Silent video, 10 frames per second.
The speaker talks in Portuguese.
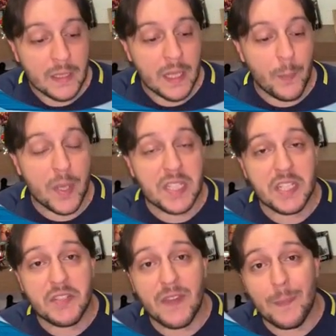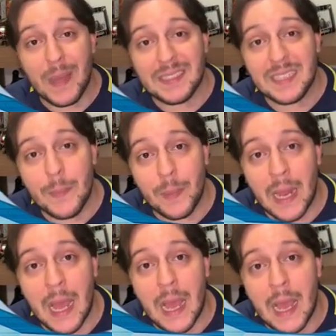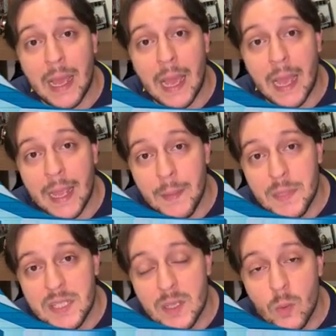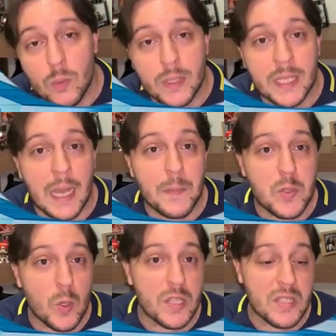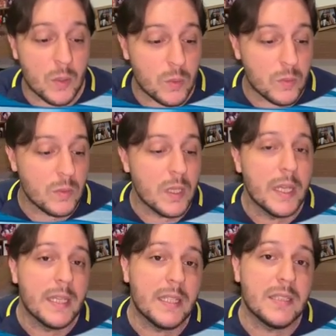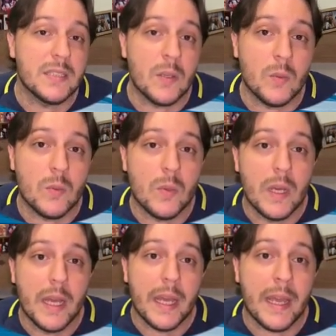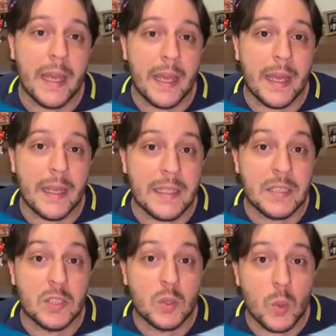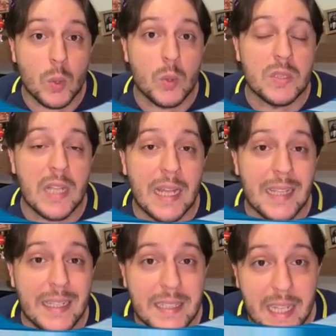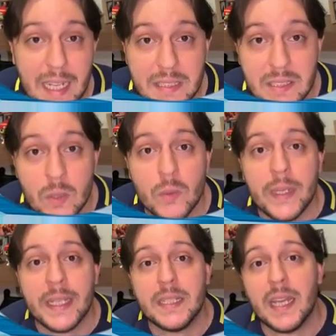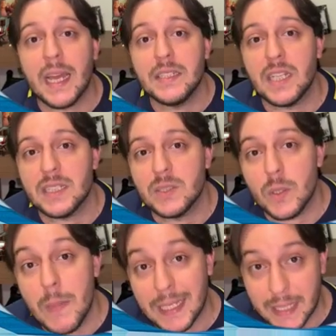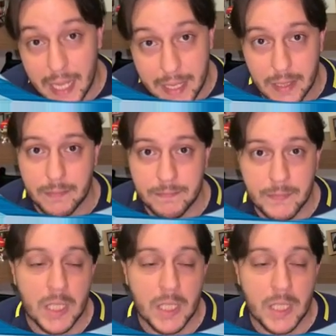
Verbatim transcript: Depois a gente vai passar para emissão e absorção, que são é, estudos lá da interação entre radiação e matéria